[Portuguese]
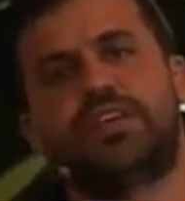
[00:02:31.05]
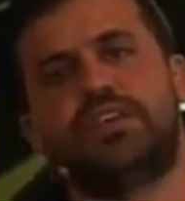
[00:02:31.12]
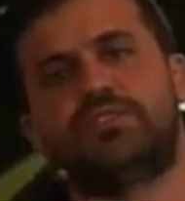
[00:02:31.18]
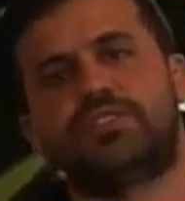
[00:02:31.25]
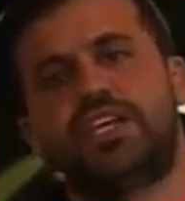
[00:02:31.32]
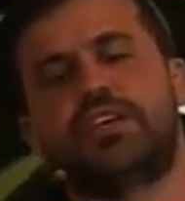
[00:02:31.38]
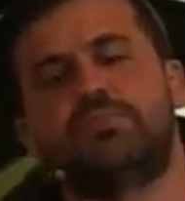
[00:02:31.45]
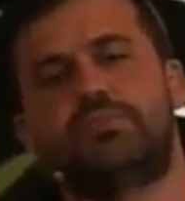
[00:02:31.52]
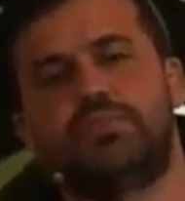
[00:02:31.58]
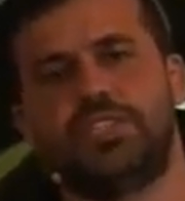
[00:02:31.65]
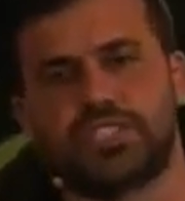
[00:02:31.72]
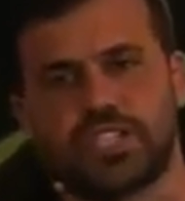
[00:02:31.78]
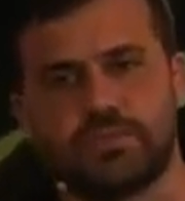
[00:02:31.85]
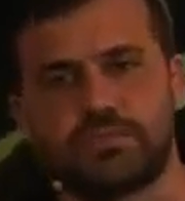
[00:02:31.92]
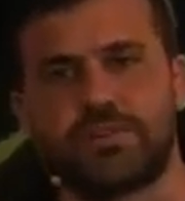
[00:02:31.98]
Eu sei que
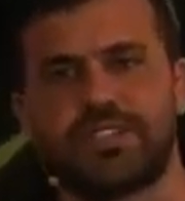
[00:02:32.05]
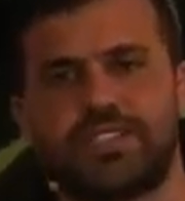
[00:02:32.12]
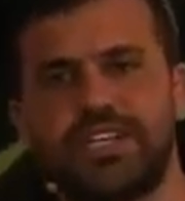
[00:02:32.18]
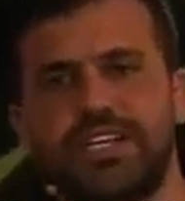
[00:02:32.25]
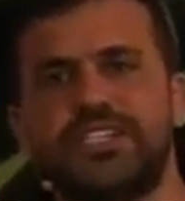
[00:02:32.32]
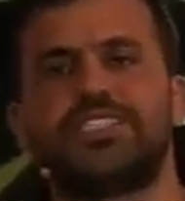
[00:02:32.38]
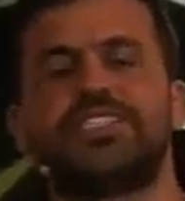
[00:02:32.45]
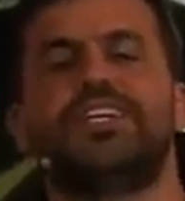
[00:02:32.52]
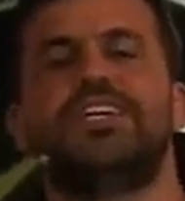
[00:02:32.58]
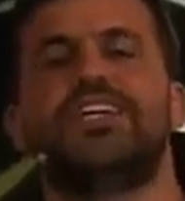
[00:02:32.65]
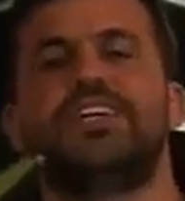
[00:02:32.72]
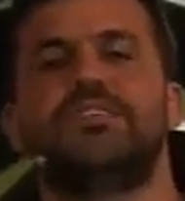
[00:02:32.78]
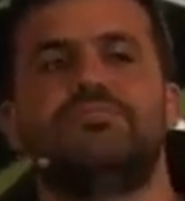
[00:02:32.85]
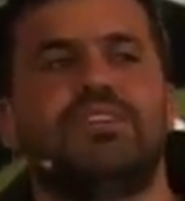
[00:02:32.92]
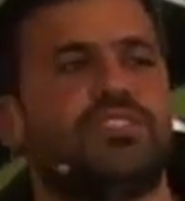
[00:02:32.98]
política é importante,
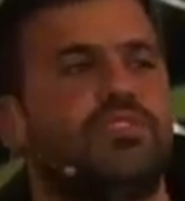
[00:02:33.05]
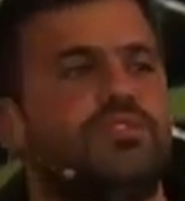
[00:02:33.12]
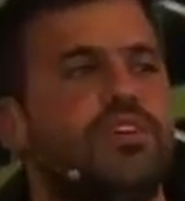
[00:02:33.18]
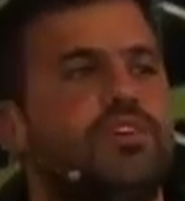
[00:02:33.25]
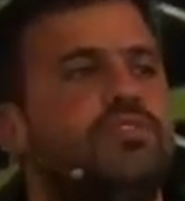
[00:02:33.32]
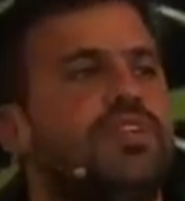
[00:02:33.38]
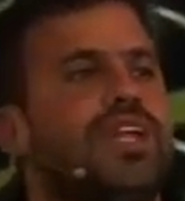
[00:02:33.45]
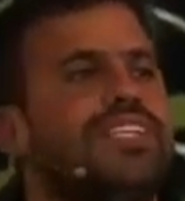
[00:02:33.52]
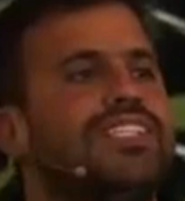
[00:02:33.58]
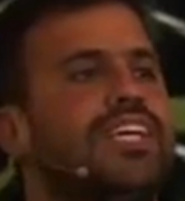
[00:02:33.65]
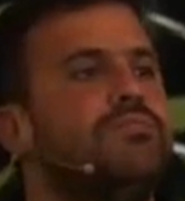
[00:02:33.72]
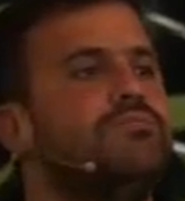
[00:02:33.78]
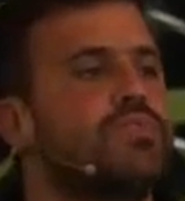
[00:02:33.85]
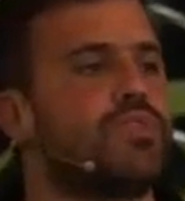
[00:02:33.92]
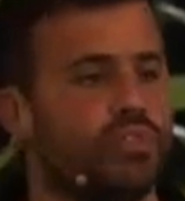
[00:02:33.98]
mas eu fico do lado de
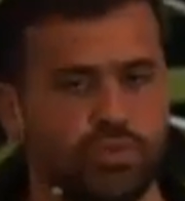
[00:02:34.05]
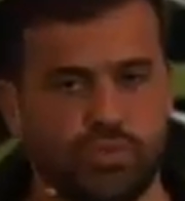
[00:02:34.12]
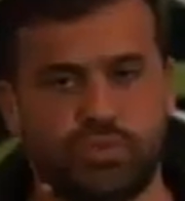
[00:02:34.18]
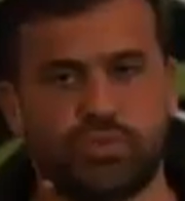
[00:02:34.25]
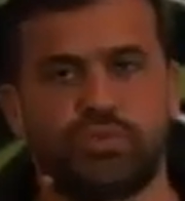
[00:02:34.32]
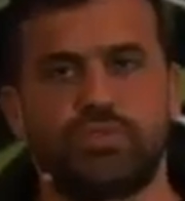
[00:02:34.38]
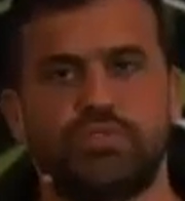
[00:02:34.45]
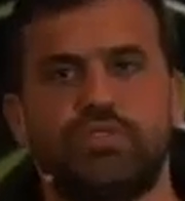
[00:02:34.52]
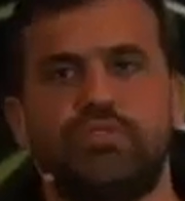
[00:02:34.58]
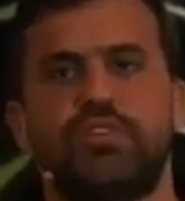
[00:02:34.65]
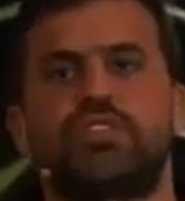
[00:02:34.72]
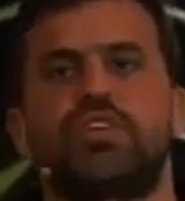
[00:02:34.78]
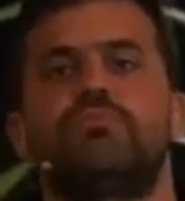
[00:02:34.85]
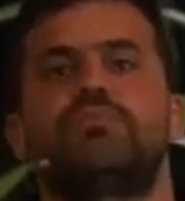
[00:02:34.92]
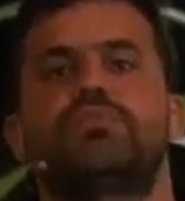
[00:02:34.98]
quem produz. Se
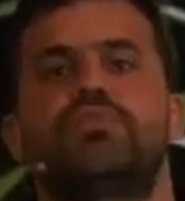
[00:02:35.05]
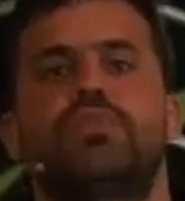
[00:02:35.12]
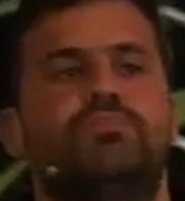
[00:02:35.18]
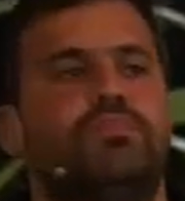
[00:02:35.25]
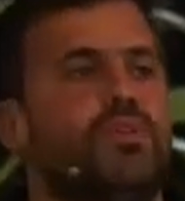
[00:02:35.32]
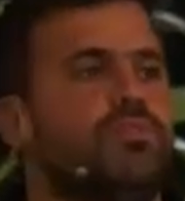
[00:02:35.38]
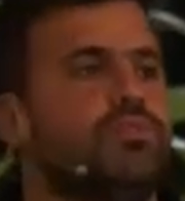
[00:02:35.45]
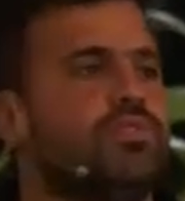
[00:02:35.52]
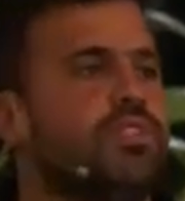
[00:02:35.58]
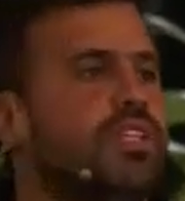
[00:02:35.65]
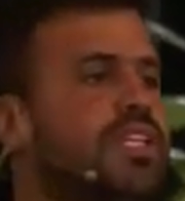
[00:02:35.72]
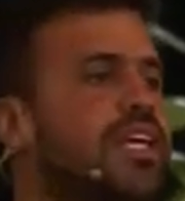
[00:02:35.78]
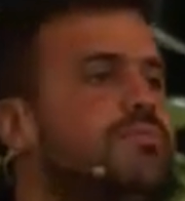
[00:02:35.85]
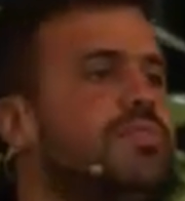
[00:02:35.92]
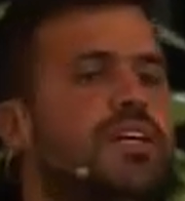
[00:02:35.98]
você é uma pessoa que produz, você
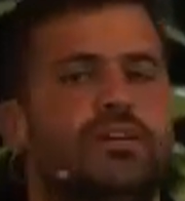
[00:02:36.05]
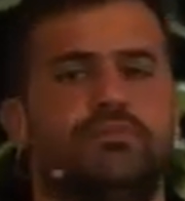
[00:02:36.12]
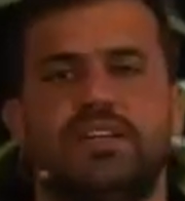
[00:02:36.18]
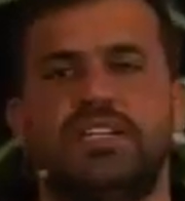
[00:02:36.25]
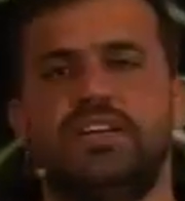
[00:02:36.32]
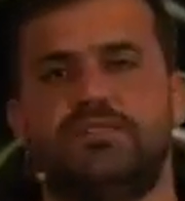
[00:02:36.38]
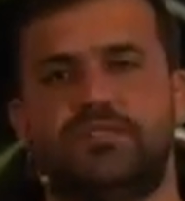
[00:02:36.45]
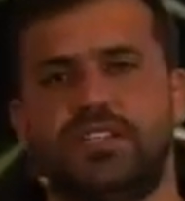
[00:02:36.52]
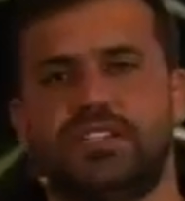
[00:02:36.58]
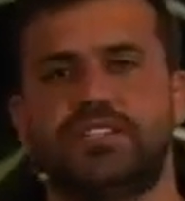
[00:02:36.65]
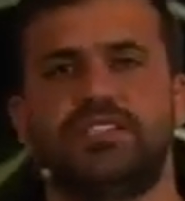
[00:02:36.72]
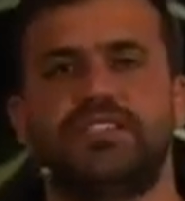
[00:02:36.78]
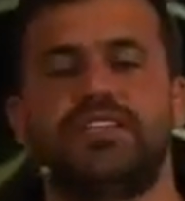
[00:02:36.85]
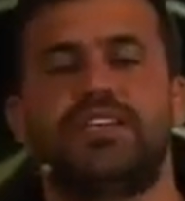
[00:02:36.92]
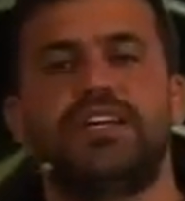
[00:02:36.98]
tem minha, minha defesa.